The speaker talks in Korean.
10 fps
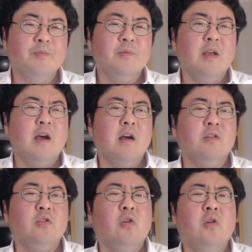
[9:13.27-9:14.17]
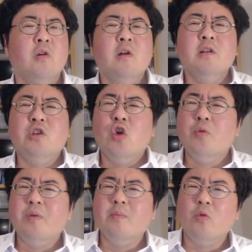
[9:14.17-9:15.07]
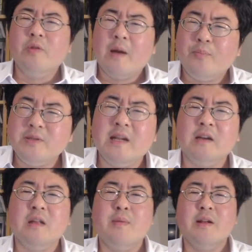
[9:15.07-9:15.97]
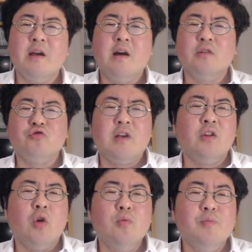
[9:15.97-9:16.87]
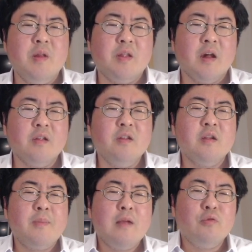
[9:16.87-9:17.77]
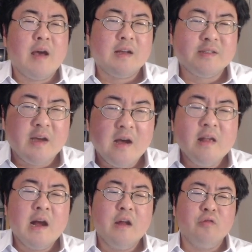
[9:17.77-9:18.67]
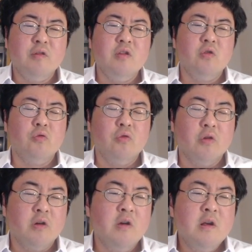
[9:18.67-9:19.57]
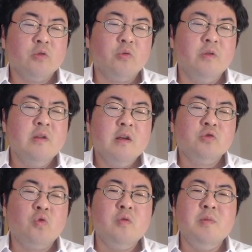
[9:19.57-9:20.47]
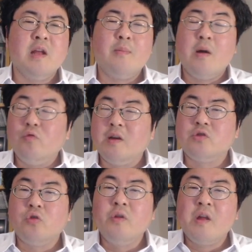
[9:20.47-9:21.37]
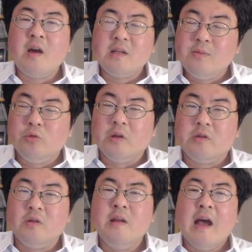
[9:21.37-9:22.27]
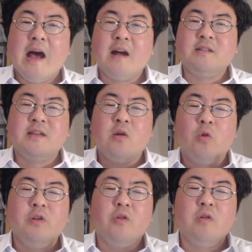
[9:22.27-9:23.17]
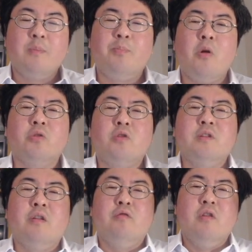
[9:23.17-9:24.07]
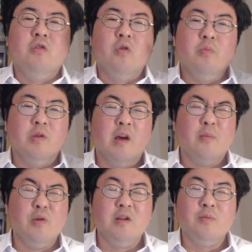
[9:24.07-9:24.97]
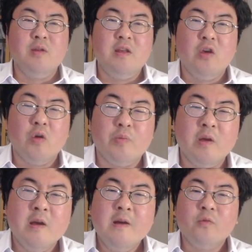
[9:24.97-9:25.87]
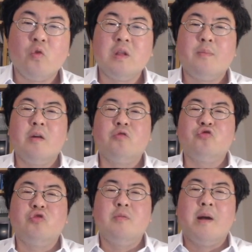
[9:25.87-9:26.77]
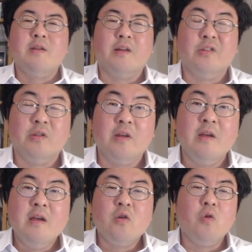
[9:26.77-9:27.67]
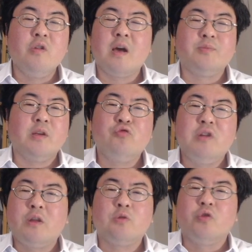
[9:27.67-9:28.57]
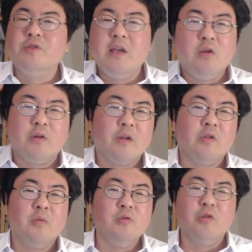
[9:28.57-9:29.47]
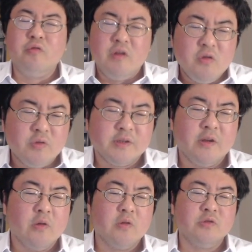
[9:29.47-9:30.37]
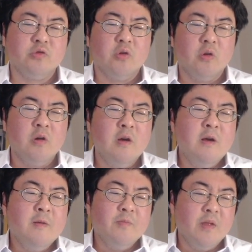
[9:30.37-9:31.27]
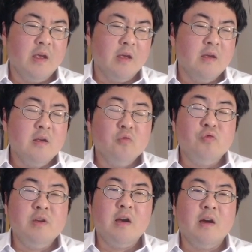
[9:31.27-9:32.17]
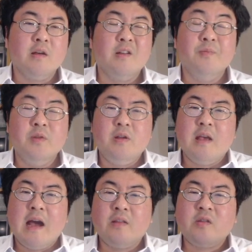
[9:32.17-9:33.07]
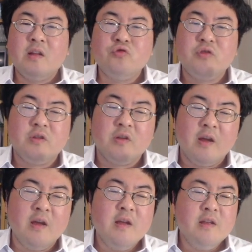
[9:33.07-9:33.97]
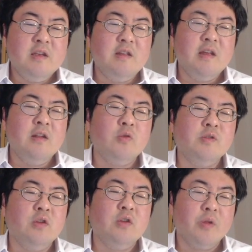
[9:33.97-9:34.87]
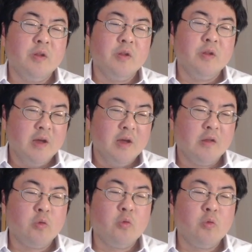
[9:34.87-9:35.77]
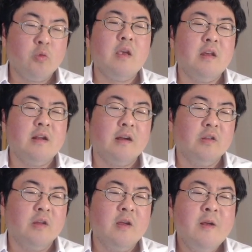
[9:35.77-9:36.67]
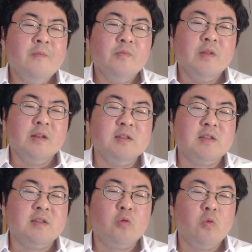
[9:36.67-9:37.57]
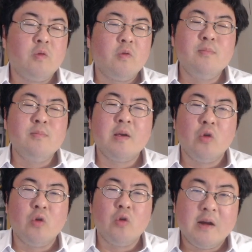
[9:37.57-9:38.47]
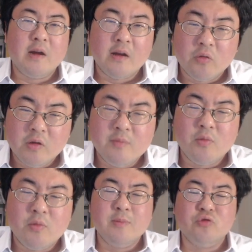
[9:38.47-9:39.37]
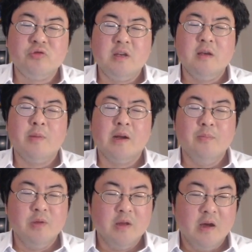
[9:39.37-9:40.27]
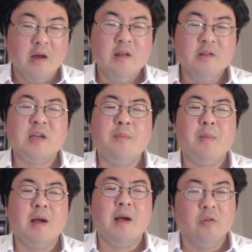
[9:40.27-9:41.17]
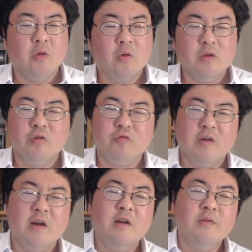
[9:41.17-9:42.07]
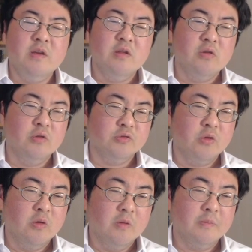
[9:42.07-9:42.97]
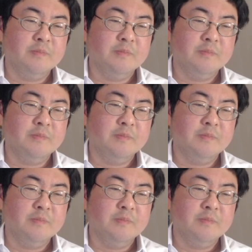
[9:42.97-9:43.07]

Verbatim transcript: 야 이거 기업이 뭐 나쁘진 않은데 말이야 주가가 너무 비싸 슬슬 팔고 나가자 할 수도 있는 거고요. 또는 조금이나마 우리가 전혀 생각하지 못했던 악재가 어디선가 뻥 터질 수도 있는 겁니다. 뭐 예를 들면 이 기업이 동남아에 수출을 많이 하는데 거기서 갑자기 쿠데타와 전쟁이 일어났어 뭐 이럴 수도 있는 거잖아요. 그쵸? 네, 우리가 이렇게 핫한 주식들의 기대는 굉장히 높습니다. 네, 손오공의 기대를 하는데 네, 진짜 손오공은 한 명밖에 없다라는 거를 명심해 주시기 바랍니다. 참 망했어요. 이럴 수가 있는 거죠.